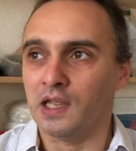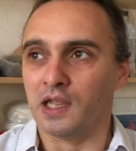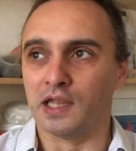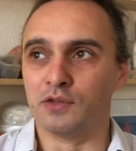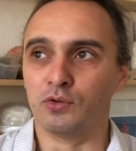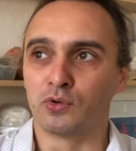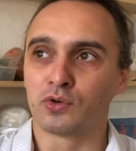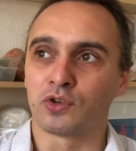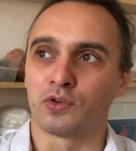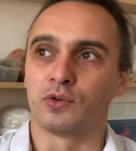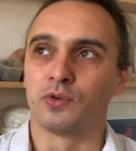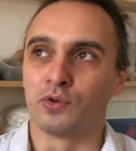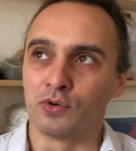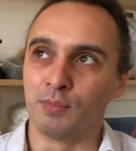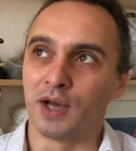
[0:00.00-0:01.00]
Et donc,
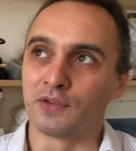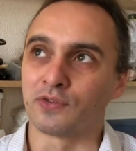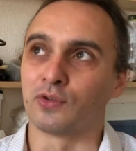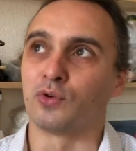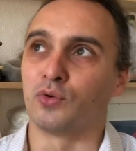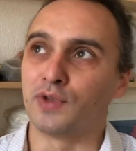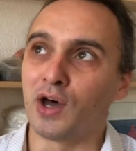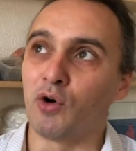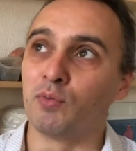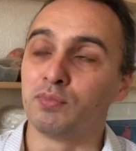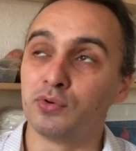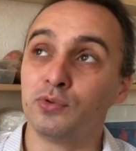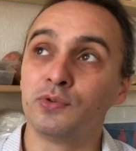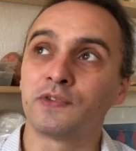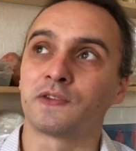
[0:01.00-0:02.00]
bah, ce qu'on a en
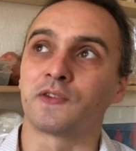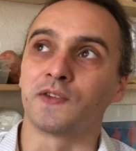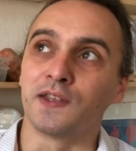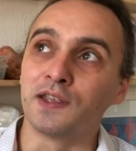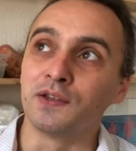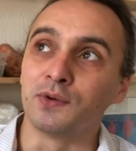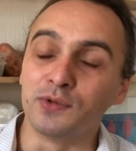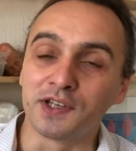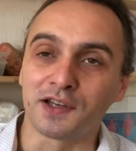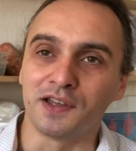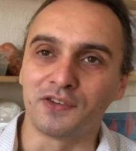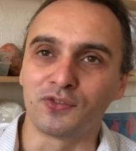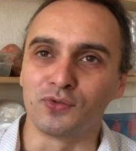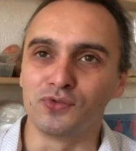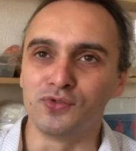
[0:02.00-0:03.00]
plus, c'est une création